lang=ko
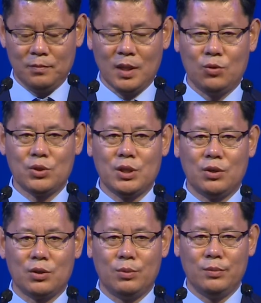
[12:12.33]

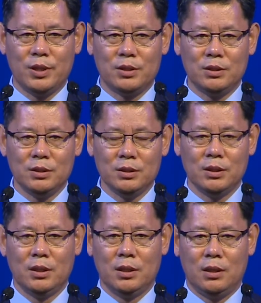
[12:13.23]
국제적으로 보면은
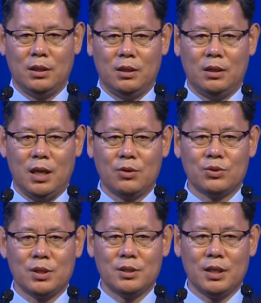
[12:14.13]
어, 한국
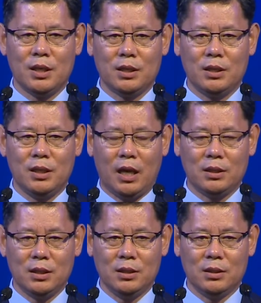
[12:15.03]
전쟁이
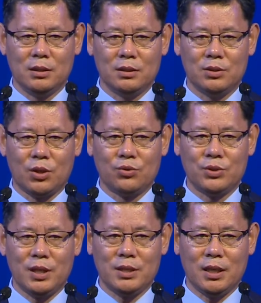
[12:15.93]
남긴 전후
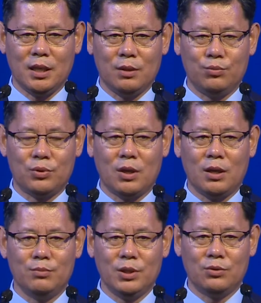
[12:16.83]
체제,
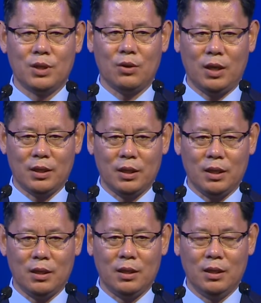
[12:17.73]
북한과 미국의
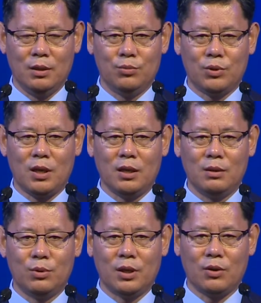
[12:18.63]
관계, 북한과
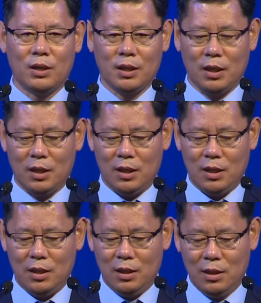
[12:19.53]
일본의
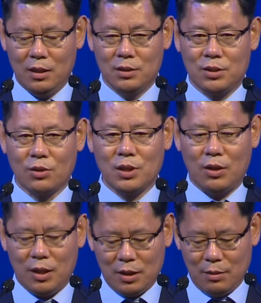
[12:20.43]
관계가
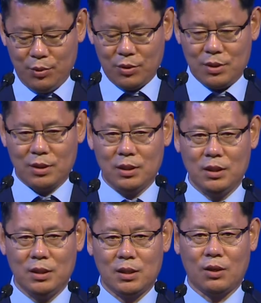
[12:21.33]
정상화될 필요성이
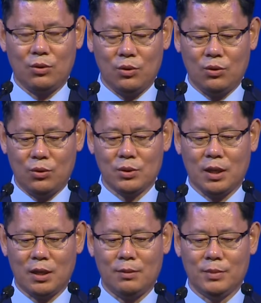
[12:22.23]
있다고
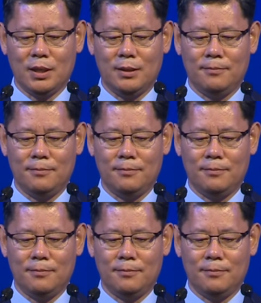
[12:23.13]
생각합니다.